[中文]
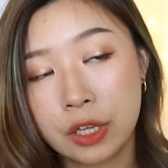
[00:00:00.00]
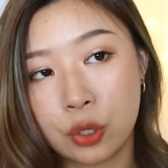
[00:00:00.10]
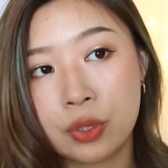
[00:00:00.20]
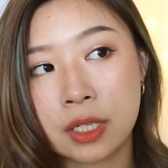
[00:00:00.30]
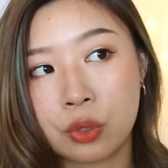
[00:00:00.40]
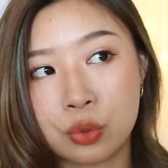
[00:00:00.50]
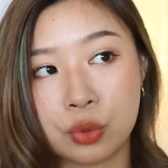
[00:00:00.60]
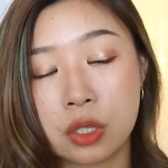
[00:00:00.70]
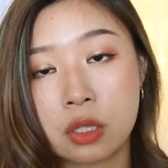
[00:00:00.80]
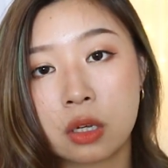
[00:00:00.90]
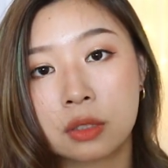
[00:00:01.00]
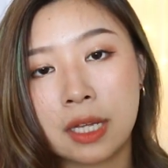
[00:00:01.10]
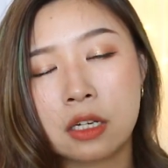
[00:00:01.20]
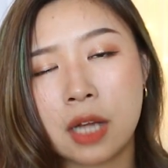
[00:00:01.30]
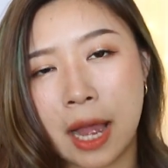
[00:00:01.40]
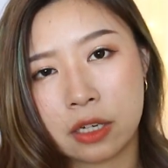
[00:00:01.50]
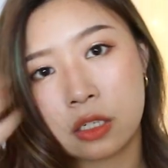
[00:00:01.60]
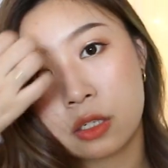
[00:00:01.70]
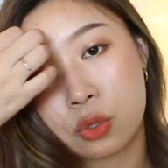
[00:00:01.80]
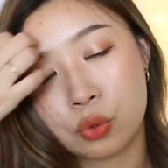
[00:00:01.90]
有几个橘色，但是还
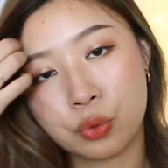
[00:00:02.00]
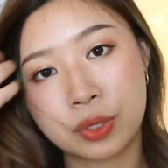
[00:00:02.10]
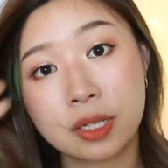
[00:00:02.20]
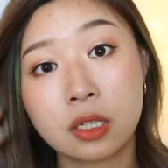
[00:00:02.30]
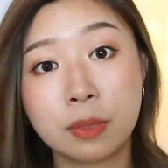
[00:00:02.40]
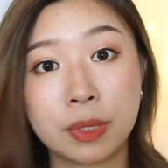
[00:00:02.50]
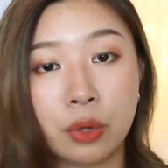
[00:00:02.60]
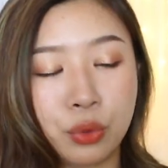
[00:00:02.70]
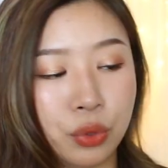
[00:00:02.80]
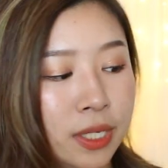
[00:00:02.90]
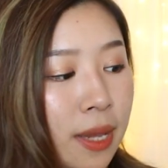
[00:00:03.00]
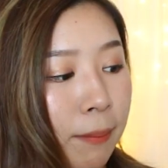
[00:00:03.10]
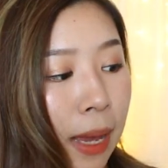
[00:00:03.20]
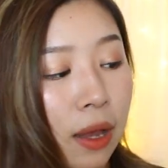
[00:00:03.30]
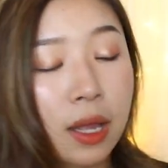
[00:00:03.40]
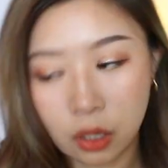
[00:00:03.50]
是属于色系比较局限吧。